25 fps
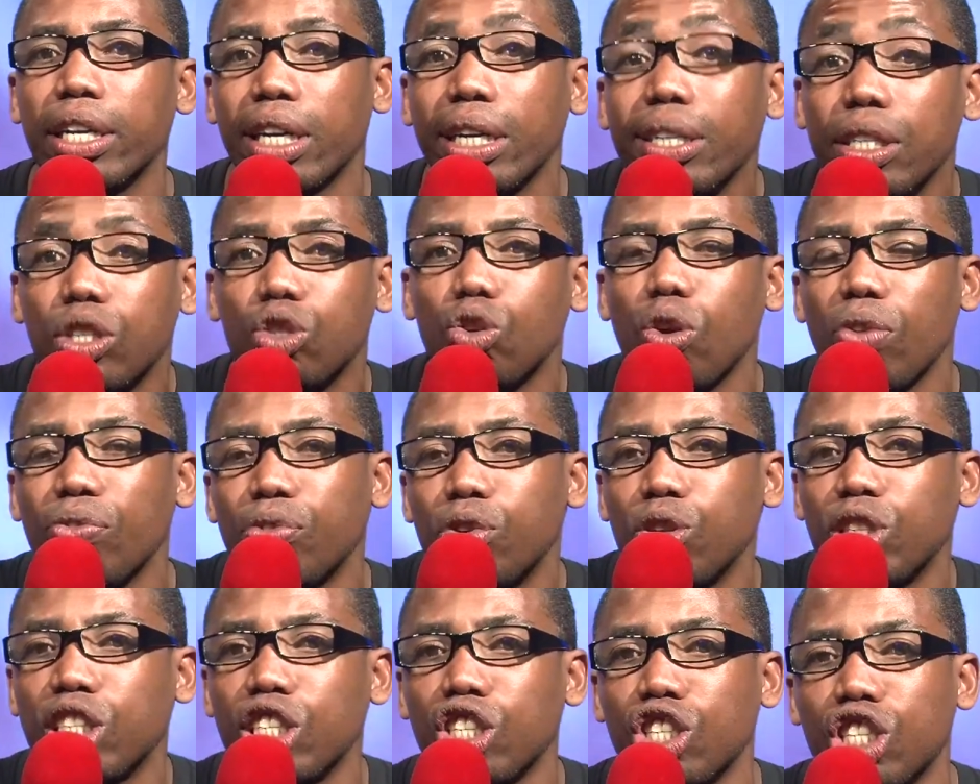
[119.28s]
Christophe
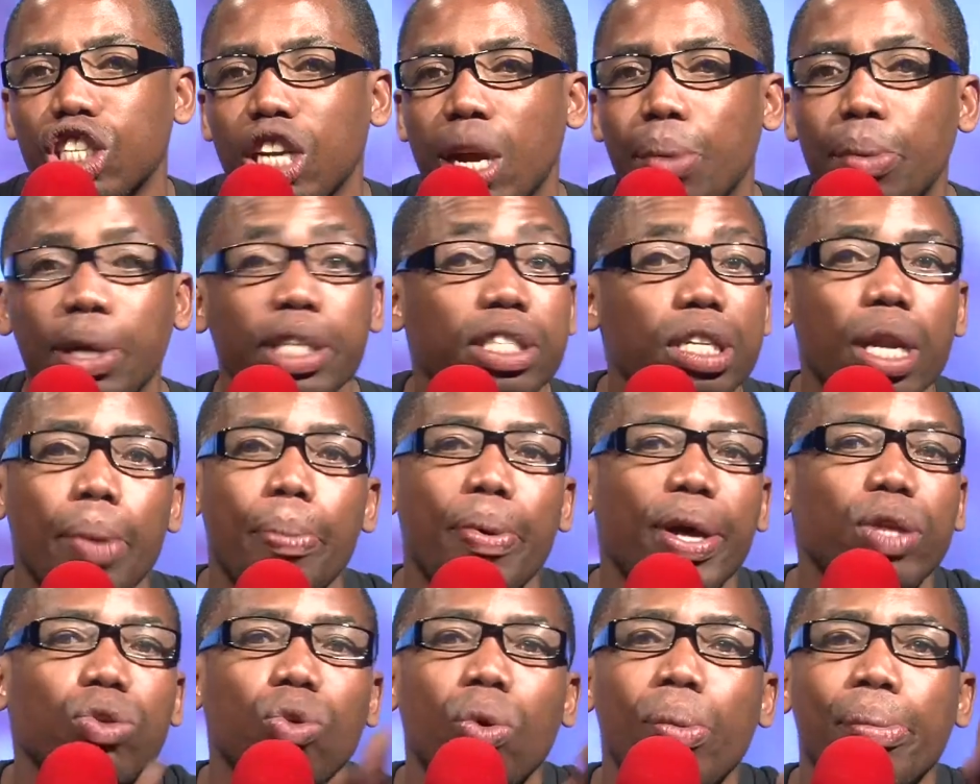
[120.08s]
de Saint-Chamas n'est
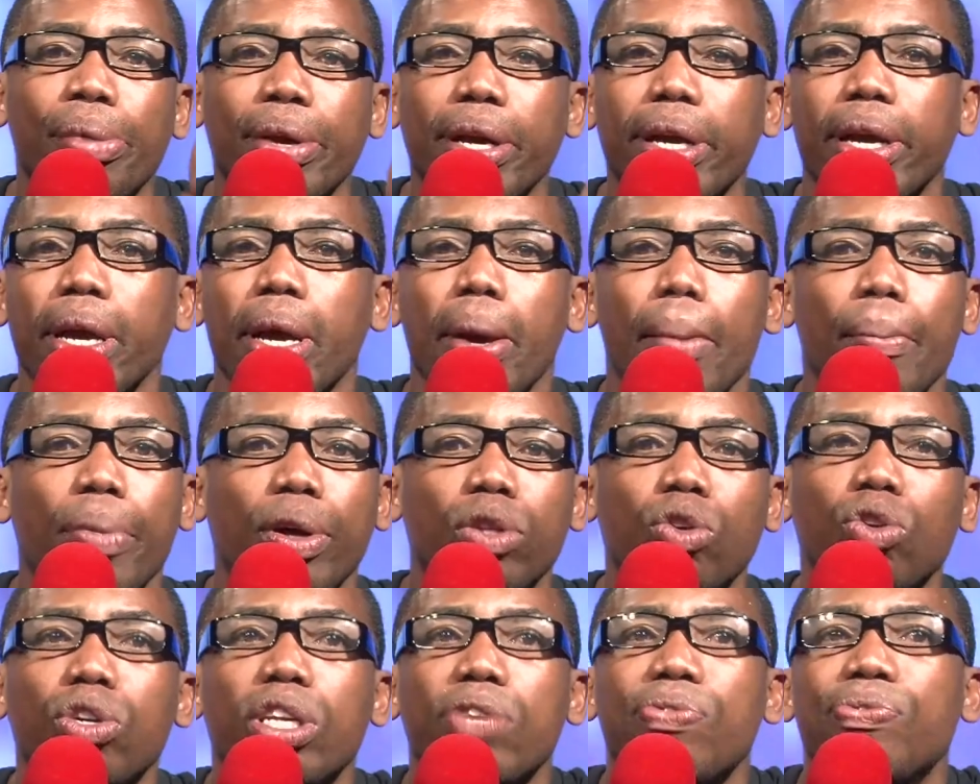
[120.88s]
pas tombé
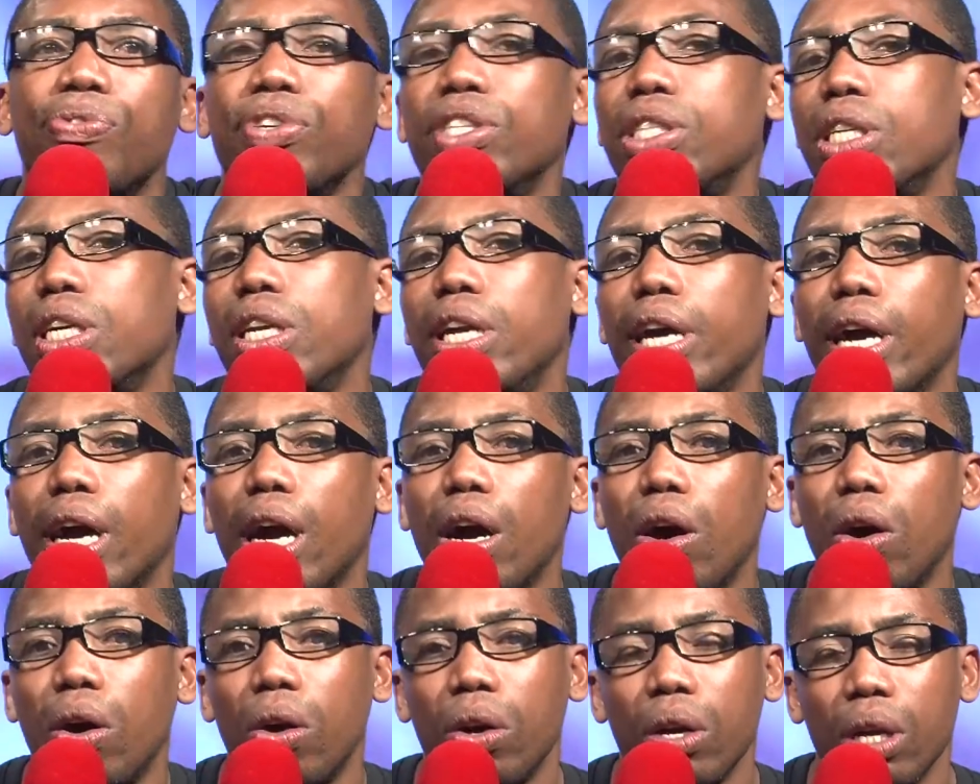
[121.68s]
pendant qu'il faisait les
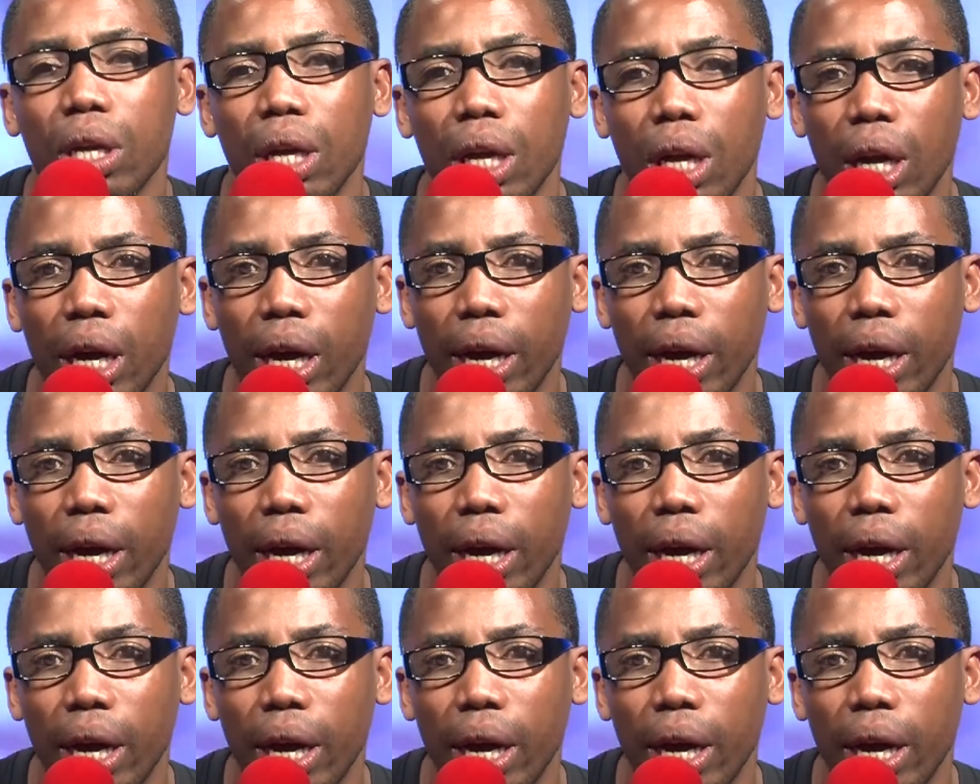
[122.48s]
rangs euh,